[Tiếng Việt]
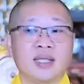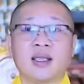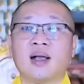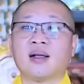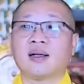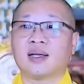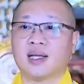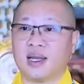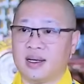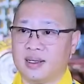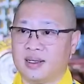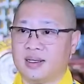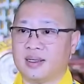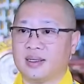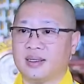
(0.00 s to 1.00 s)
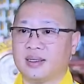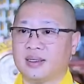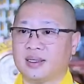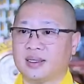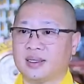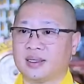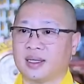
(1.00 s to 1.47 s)
cái nhân cách
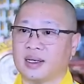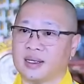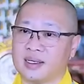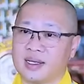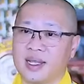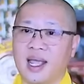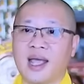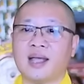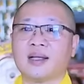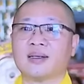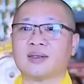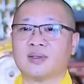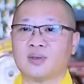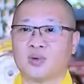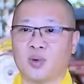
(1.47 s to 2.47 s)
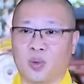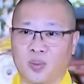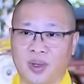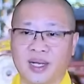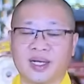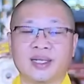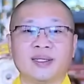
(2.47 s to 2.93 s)
tỉnh giác
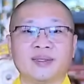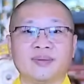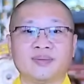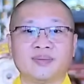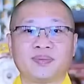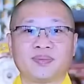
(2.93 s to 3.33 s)
của mình.